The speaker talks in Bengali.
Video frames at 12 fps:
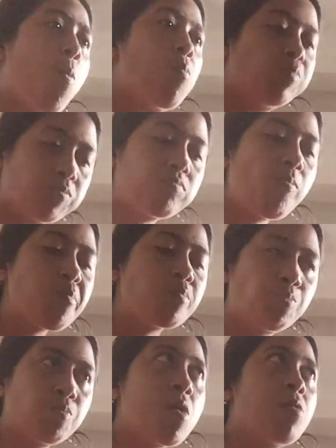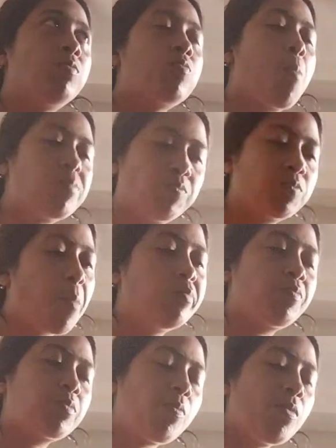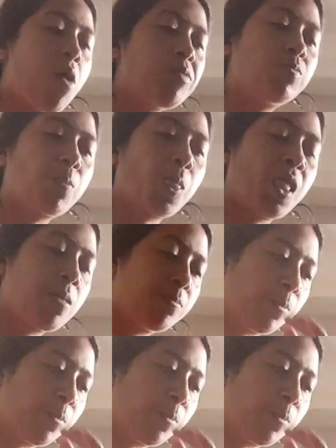একটু বিট নুন আর তো মানে চিনি ছড়িয়ে নিলাম